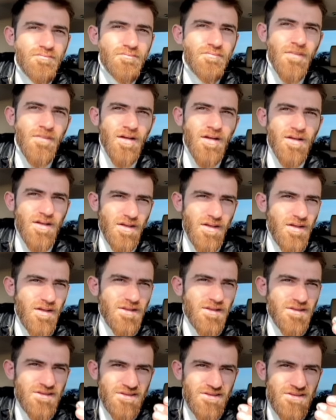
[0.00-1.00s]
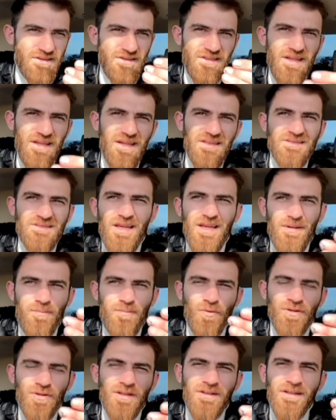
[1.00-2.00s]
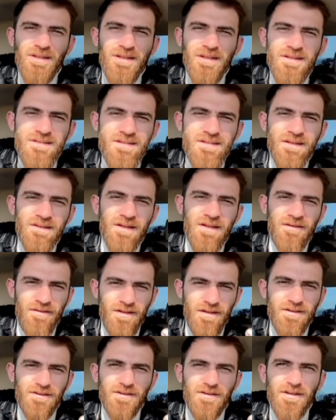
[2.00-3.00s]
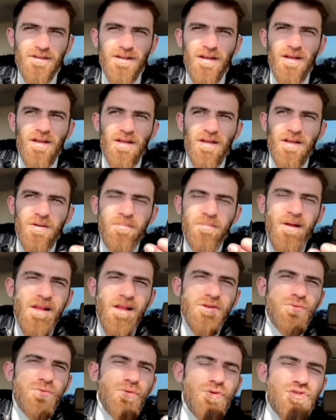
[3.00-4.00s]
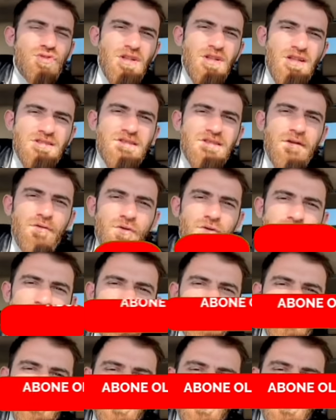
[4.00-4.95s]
Bak, siyah sahip olanlar insanlar var. Belki orijinal seviyorlar.